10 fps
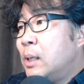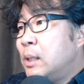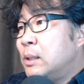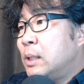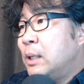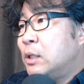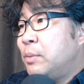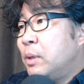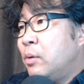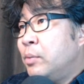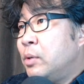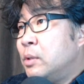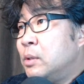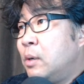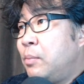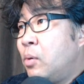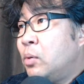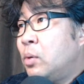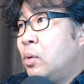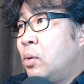생길 수밖에 없는 거죠.
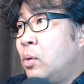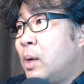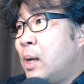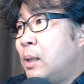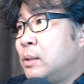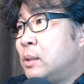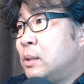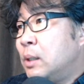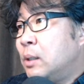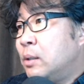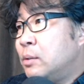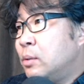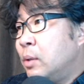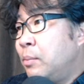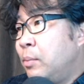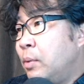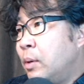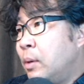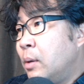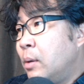복도가 이제 생기는 거죠. 이게
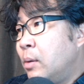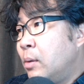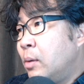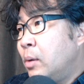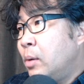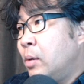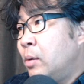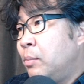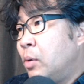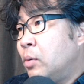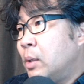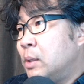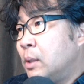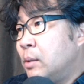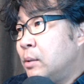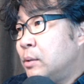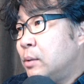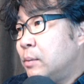이런 복도가 생기는 거죠.